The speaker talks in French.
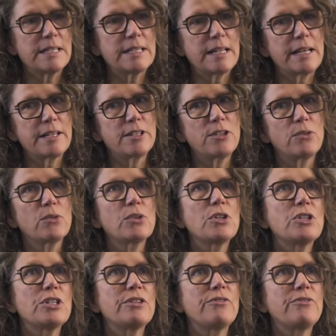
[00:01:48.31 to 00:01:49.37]
installations
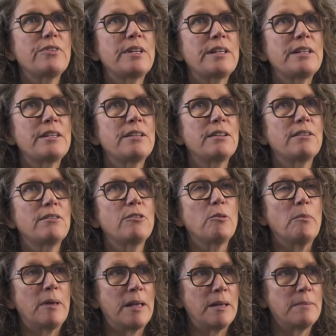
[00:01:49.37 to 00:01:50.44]
que j'ai fait de
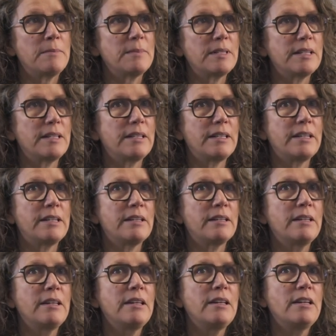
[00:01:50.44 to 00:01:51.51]
même, c'était
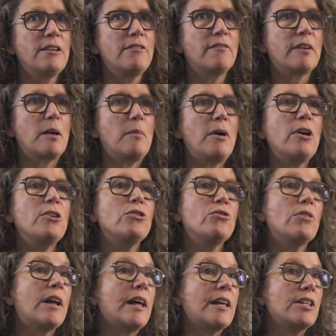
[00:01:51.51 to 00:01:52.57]
vraiment un
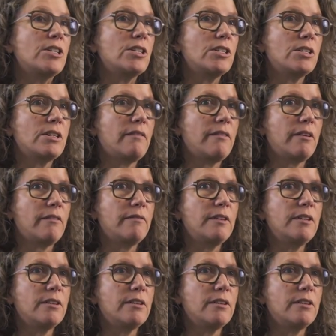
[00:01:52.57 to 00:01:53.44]
nuage. J'avais envie